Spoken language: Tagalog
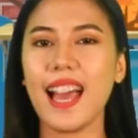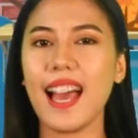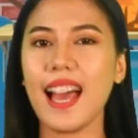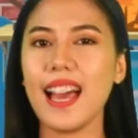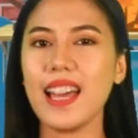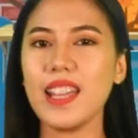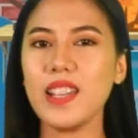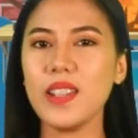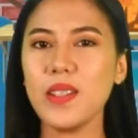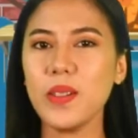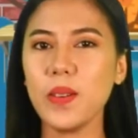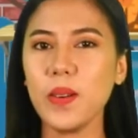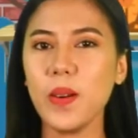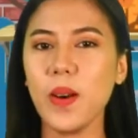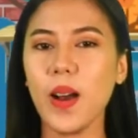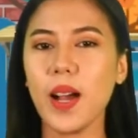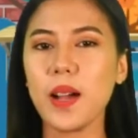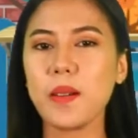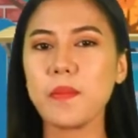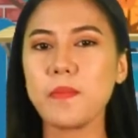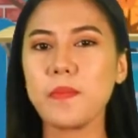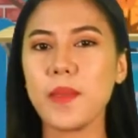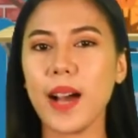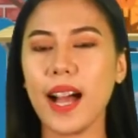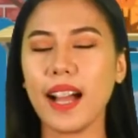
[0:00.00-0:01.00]
Ano
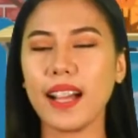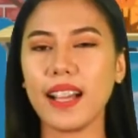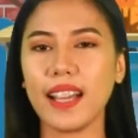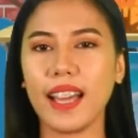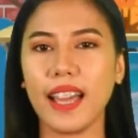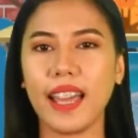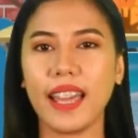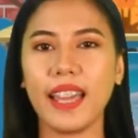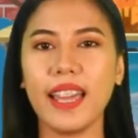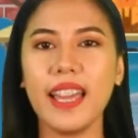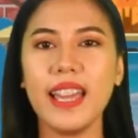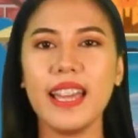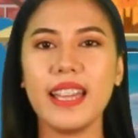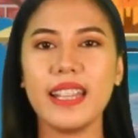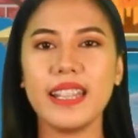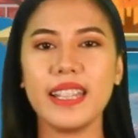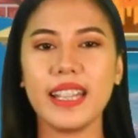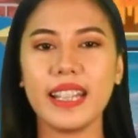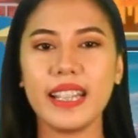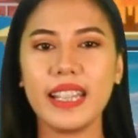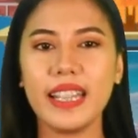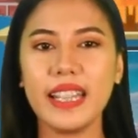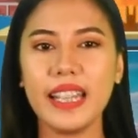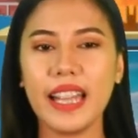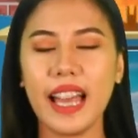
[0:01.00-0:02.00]
ang bagay na
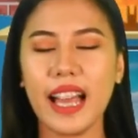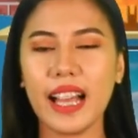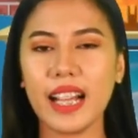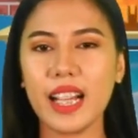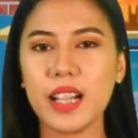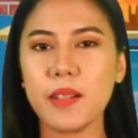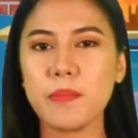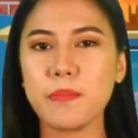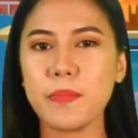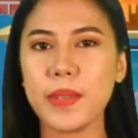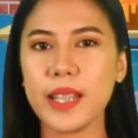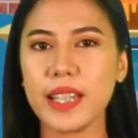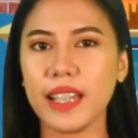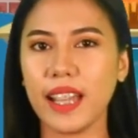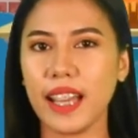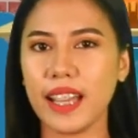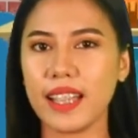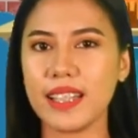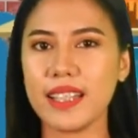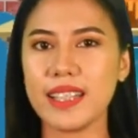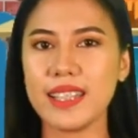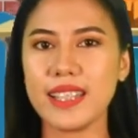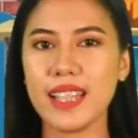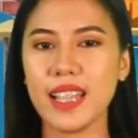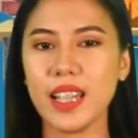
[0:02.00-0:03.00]

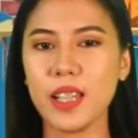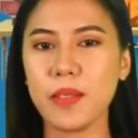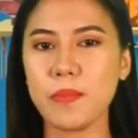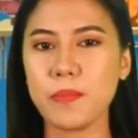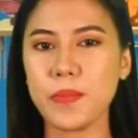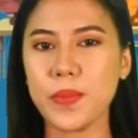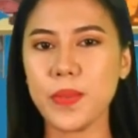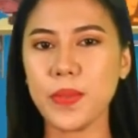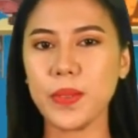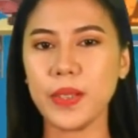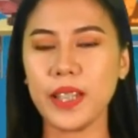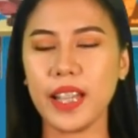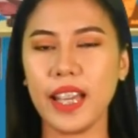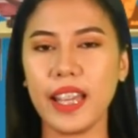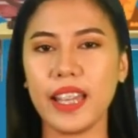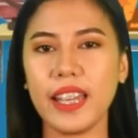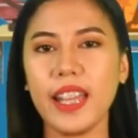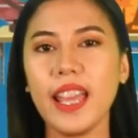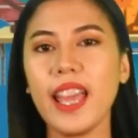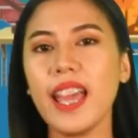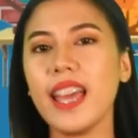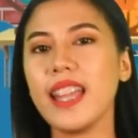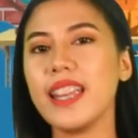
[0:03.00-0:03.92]
ginagampanan sa lipunan